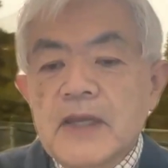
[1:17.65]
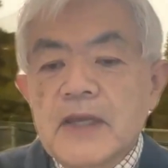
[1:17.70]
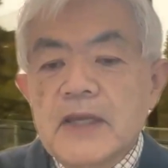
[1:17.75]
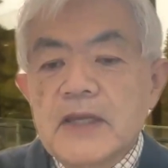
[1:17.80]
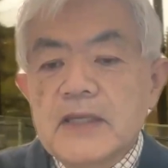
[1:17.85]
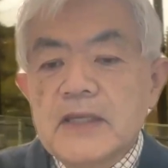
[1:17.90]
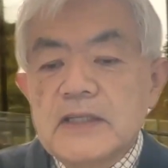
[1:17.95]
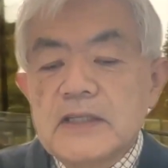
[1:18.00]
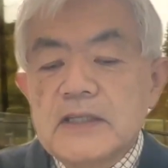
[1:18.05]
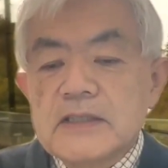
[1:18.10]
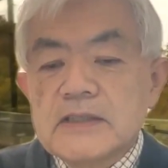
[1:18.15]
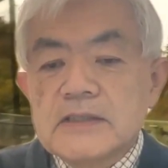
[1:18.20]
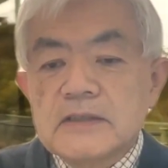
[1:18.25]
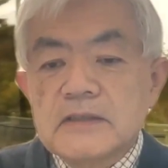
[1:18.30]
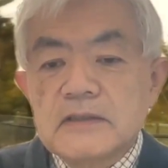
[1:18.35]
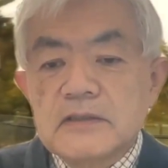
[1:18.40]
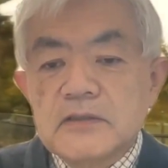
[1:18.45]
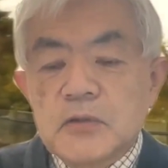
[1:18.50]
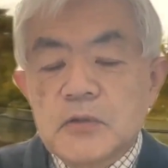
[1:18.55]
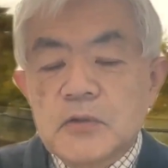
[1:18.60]
えに
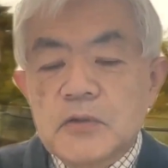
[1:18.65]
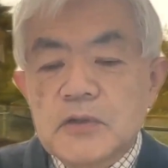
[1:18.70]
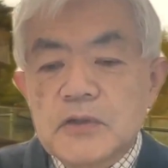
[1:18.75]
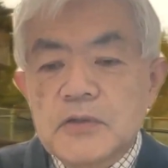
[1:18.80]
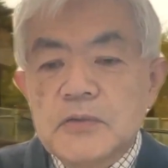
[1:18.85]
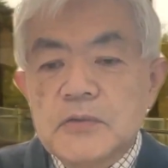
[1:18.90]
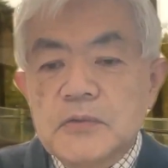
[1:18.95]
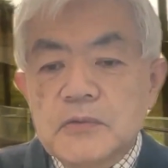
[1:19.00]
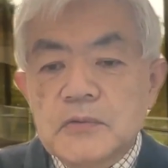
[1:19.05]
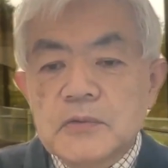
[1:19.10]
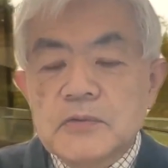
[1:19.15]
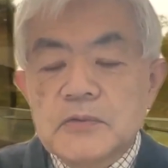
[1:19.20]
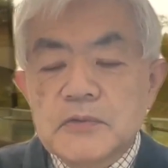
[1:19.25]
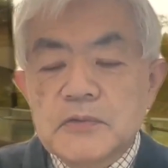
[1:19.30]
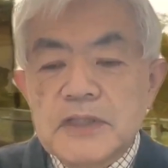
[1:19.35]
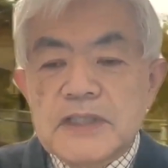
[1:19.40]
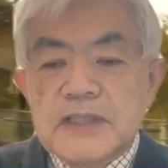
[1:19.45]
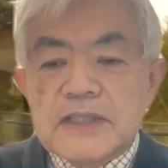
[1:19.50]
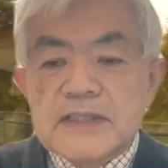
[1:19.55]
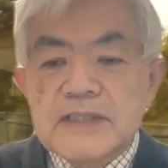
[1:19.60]
するということ
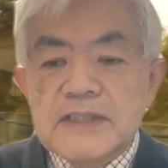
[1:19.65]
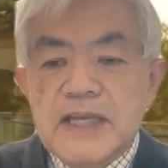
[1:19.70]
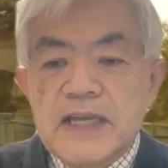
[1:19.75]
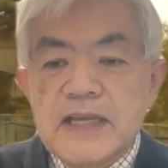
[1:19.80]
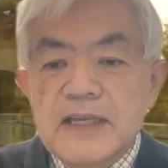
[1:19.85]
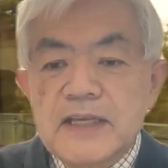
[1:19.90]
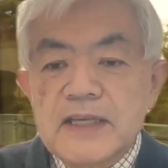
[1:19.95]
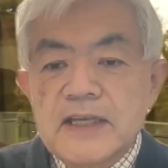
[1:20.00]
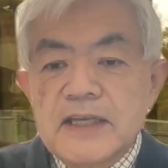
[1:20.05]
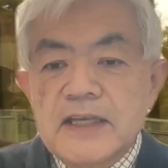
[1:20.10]
でですね、